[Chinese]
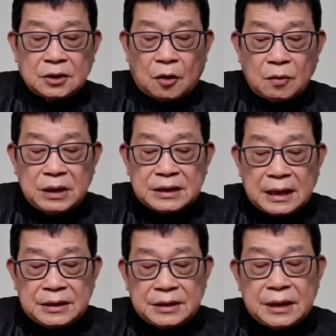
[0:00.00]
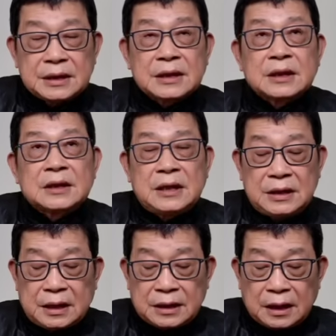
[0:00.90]
统一战线这个地
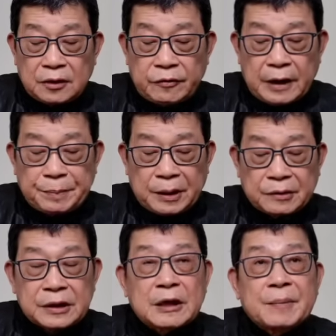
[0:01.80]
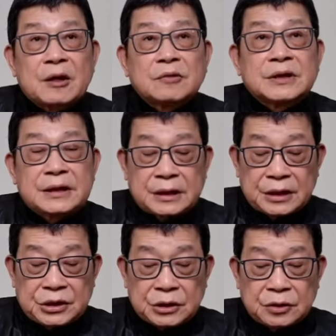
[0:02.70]
下党的法宝仍然被共产党
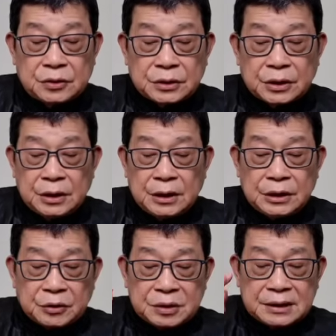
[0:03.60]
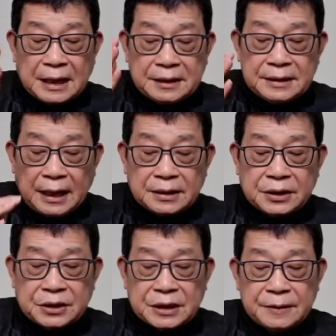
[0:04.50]
的使用的，有三大
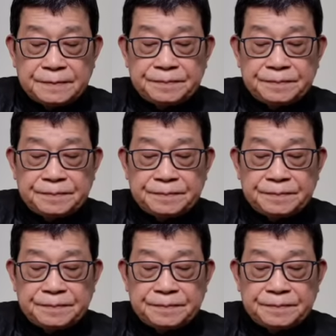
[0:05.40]
特征：